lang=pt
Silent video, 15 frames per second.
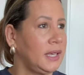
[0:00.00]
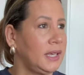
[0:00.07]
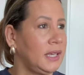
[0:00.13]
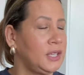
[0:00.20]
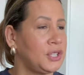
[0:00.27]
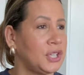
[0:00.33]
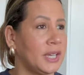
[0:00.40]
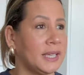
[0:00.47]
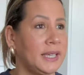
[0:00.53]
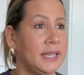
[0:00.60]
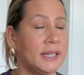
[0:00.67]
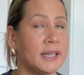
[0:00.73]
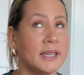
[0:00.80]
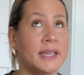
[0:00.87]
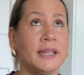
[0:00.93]

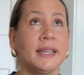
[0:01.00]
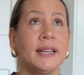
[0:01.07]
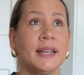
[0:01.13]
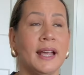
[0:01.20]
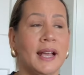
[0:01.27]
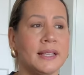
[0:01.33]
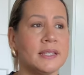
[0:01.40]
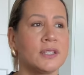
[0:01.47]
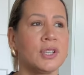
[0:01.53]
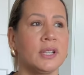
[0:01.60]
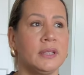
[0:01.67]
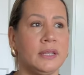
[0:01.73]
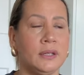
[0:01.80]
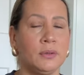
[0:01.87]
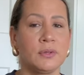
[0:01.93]
enxaqueca, que graças a
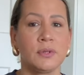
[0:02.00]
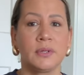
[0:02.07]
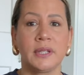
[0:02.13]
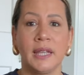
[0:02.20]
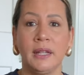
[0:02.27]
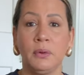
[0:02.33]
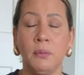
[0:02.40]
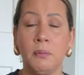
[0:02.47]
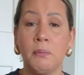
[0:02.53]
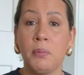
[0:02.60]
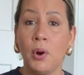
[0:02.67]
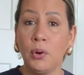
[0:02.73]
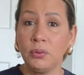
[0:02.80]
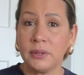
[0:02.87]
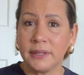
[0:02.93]
Deus eu tenho um
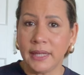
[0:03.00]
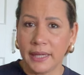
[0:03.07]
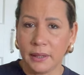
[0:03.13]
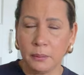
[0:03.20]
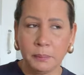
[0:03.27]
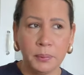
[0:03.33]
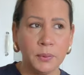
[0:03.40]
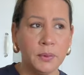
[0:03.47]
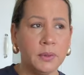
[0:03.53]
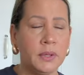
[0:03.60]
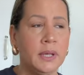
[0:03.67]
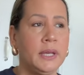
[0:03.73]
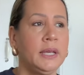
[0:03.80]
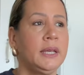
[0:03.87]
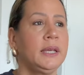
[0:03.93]
bom tempo
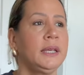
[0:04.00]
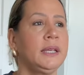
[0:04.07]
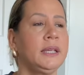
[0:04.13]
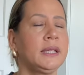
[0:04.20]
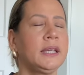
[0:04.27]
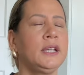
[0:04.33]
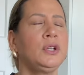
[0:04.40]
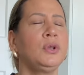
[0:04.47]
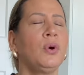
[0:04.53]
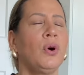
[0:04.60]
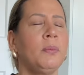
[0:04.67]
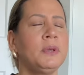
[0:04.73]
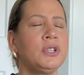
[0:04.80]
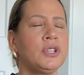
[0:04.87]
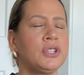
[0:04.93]
e que em
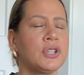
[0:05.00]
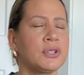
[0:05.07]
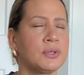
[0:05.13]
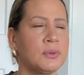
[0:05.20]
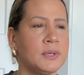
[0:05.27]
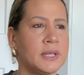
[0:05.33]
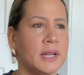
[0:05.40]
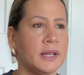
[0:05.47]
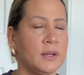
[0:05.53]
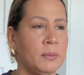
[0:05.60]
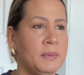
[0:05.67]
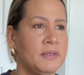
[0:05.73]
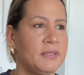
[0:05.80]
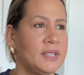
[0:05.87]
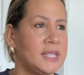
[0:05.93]
nome de Jesus ela não
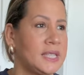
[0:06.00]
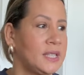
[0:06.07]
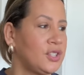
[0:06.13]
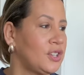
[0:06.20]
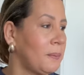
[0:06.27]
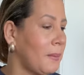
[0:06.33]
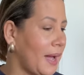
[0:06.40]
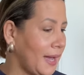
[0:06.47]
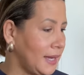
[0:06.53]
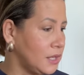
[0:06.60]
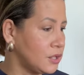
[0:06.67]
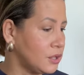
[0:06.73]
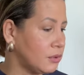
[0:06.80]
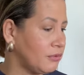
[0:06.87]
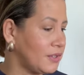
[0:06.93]
me visite
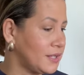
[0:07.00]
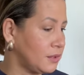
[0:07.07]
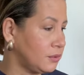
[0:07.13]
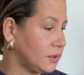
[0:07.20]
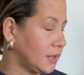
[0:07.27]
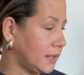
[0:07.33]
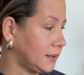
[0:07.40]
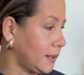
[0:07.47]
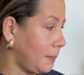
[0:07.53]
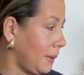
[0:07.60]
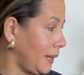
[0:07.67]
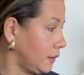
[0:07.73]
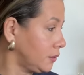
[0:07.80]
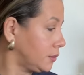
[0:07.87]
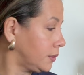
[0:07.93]
mais, estou fazendo um
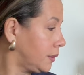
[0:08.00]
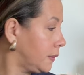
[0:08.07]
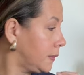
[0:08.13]
tratamento